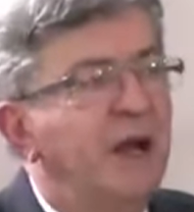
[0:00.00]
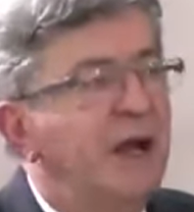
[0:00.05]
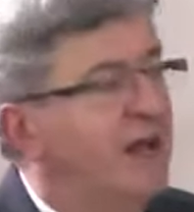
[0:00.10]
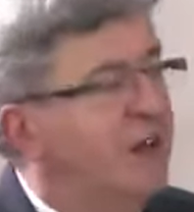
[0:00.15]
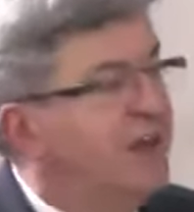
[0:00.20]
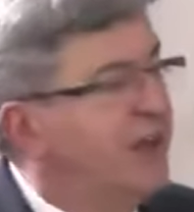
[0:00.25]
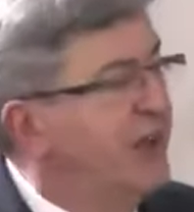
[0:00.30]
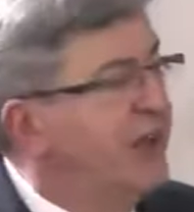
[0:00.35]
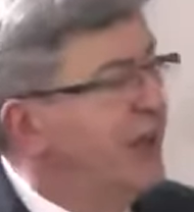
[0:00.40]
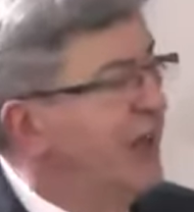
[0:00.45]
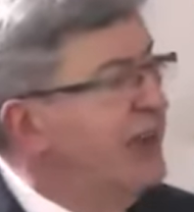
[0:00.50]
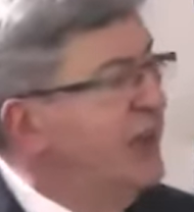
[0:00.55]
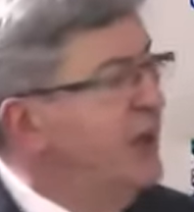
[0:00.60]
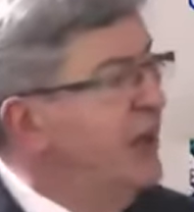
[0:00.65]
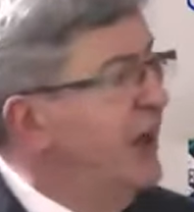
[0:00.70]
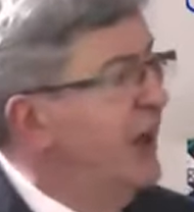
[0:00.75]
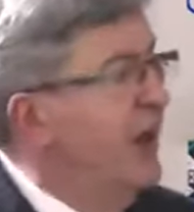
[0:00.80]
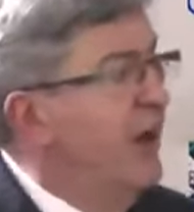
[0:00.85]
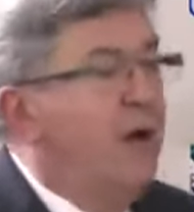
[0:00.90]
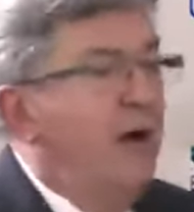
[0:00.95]

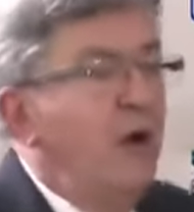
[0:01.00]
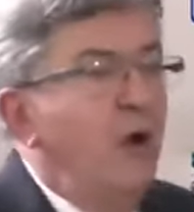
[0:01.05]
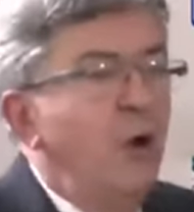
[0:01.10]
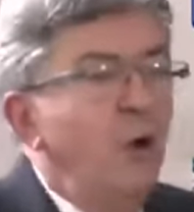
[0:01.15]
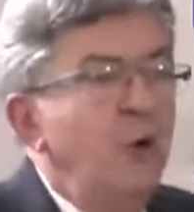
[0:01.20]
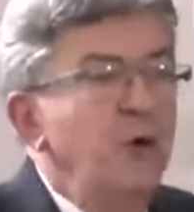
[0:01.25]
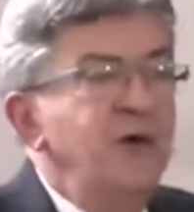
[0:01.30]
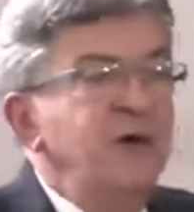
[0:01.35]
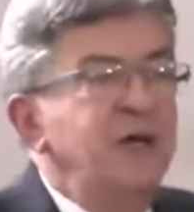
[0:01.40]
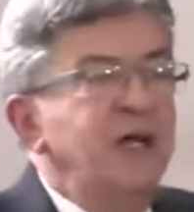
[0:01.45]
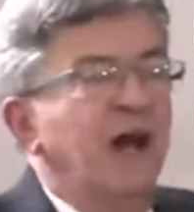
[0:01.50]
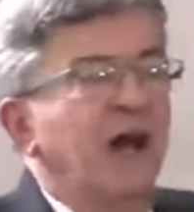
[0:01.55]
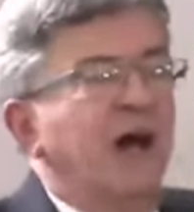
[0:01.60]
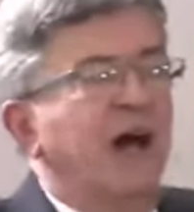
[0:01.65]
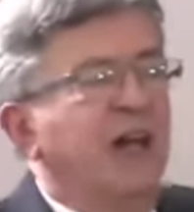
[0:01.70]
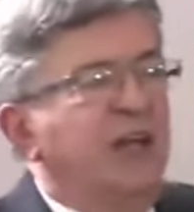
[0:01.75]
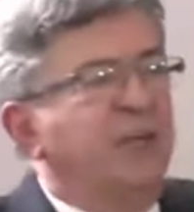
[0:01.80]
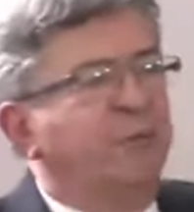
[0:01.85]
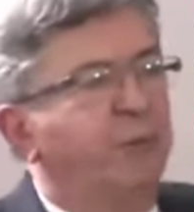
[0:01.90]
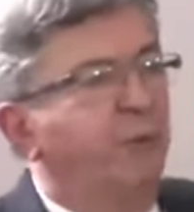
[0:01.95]
C'est-à-dire une
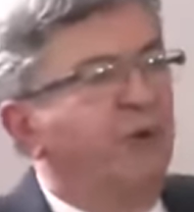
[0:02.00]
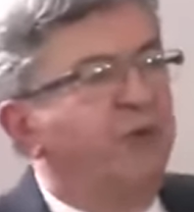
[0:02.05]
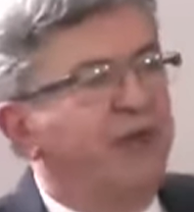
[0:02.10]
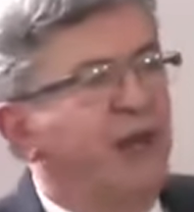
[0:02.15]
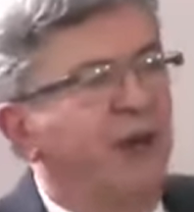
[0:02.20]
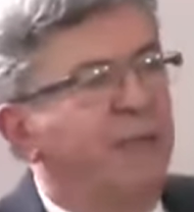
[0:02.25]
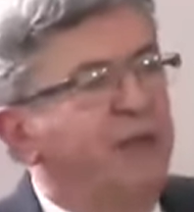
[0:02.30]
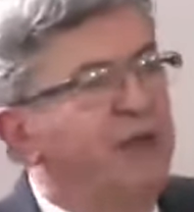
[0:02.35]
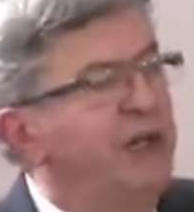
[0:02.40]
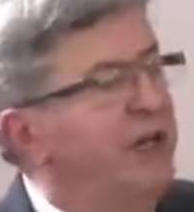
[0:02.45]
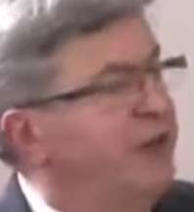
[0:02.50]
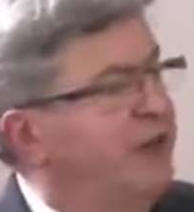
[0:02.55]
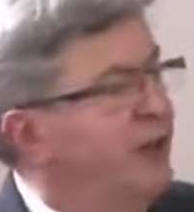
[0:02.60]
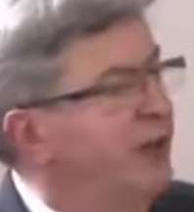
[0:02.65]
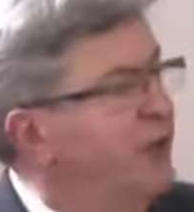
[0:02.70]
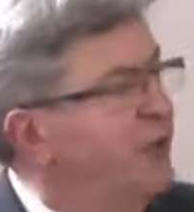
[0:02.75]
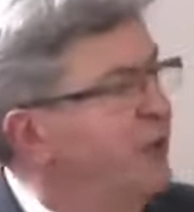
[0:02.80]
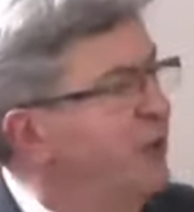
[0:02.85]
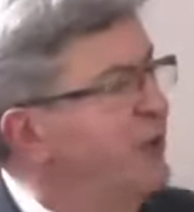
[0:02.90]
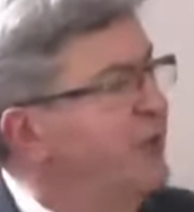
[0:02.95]

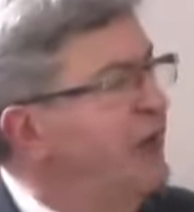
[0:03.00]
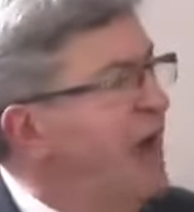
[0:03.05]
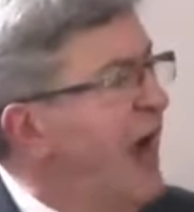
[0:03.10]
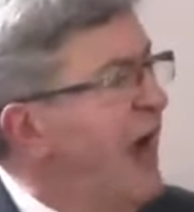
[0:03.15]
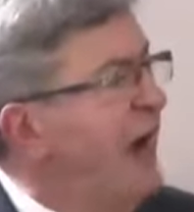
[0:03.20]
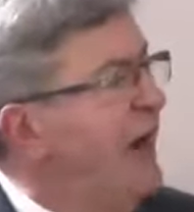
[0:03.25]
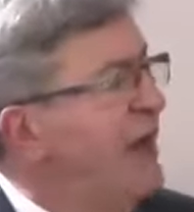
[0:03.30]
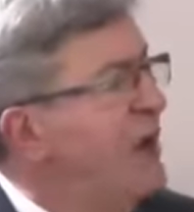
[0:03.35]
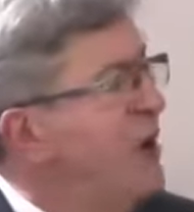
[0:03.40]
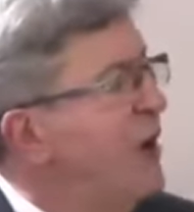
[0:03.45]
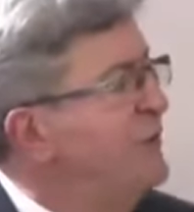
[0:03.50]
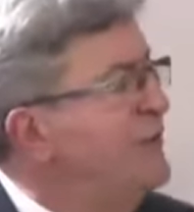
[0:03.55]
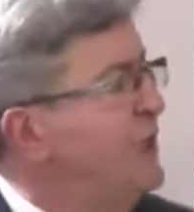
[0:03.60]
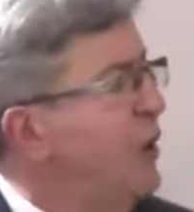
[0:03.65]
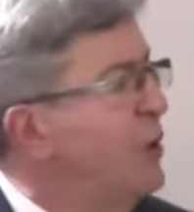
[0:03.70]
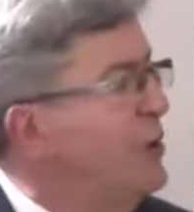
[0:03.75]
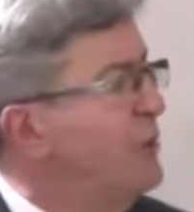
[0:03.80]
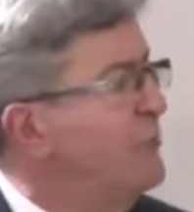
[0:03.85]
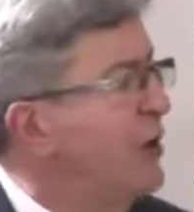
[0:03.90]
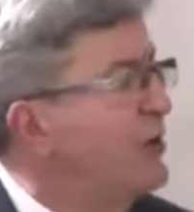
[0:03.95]
irresponsabilité sociale et
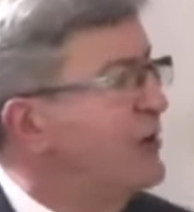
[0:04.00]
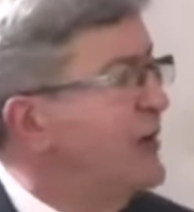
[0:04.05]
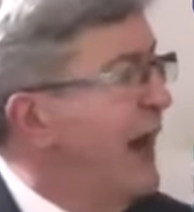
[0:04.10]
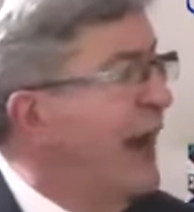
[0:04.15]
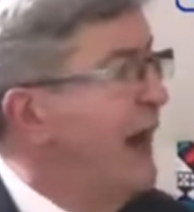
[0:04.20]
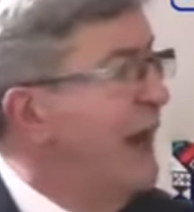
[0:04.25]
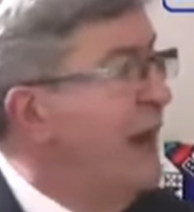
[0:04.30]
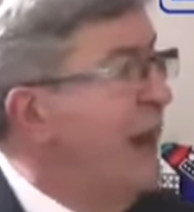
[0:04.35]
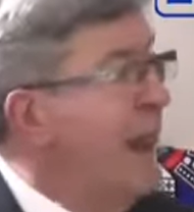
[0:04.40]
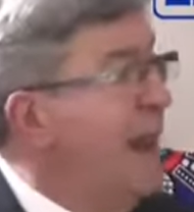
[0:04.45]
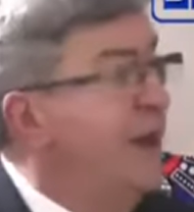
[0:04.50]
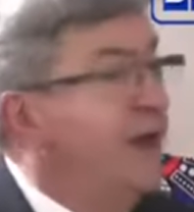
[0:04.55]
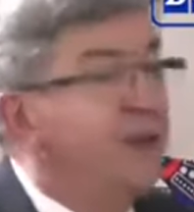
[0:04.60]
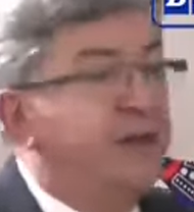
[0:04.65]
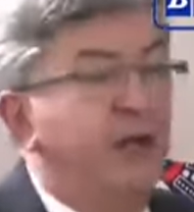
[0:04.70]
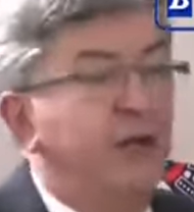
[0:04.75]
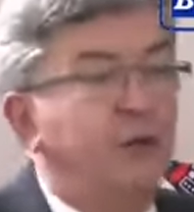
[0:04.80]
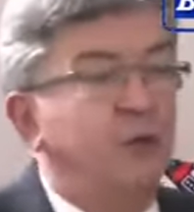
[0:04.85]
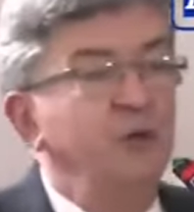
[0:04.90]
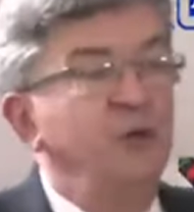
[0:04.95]
environnementale
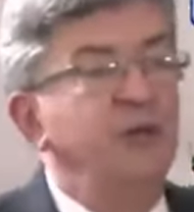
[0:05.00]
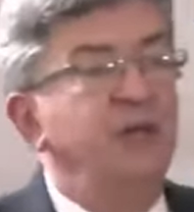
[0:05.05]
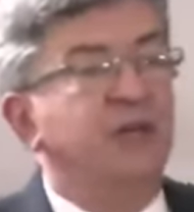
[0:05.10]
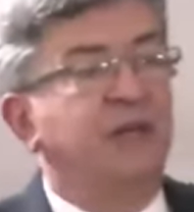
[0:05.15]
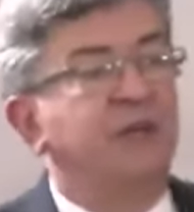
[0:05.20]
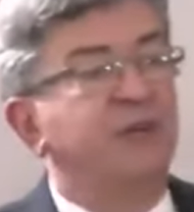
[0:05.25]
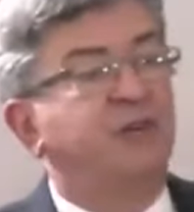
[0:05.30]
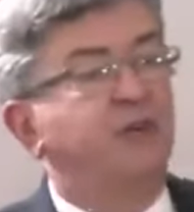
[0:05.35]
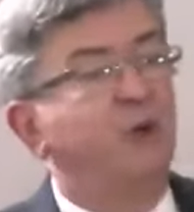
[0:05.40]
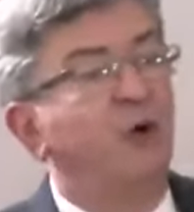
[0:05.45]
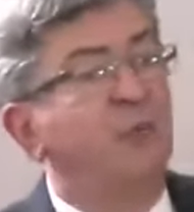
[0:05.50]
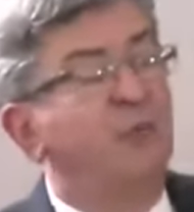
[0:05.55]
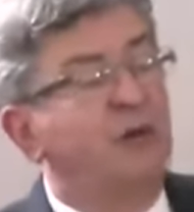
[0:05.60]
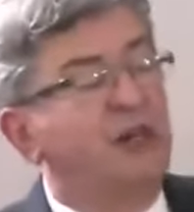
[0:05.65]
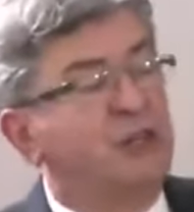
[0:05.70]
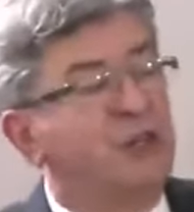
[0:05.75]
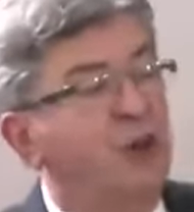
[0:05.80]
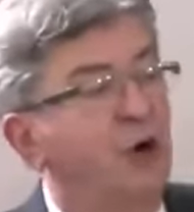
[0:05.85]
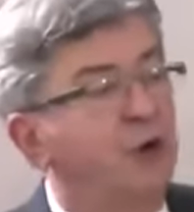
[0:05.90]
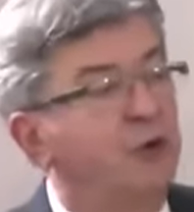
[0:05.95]
qui est une des questions
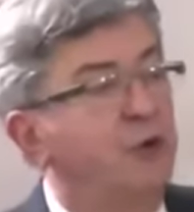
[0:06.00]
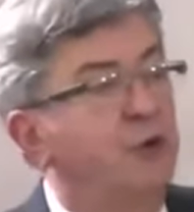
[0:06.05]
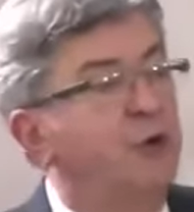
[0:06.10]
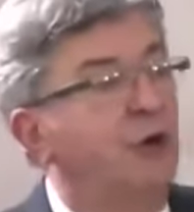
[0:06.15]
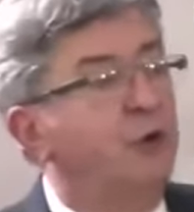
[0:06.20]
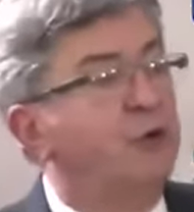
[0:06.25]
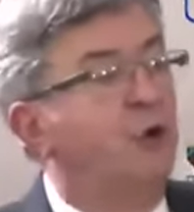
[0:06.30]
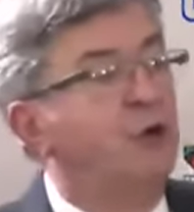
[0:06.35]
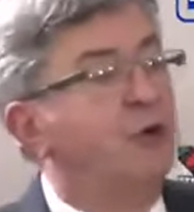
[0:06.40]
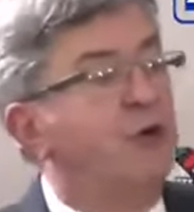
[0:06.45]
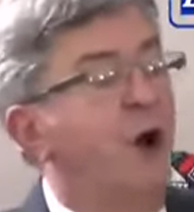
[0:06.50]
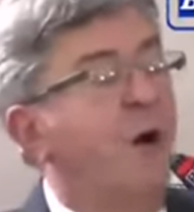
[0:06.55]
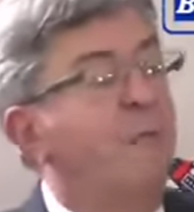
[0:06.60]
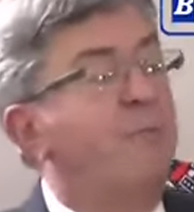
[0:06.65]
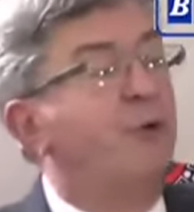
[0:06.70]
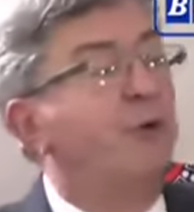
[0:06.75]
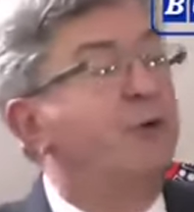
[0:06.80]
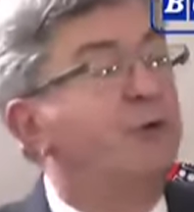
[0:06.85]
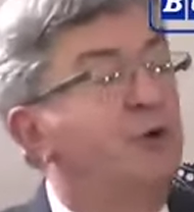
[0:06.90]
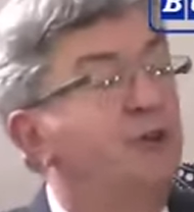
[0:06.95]
majeures de notre temps
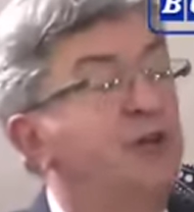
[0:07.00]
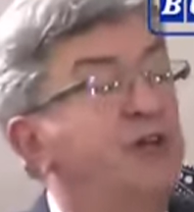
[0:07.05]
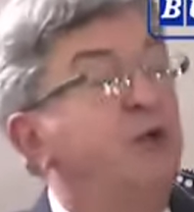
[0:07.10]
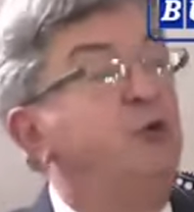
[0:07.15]
pour ce qui est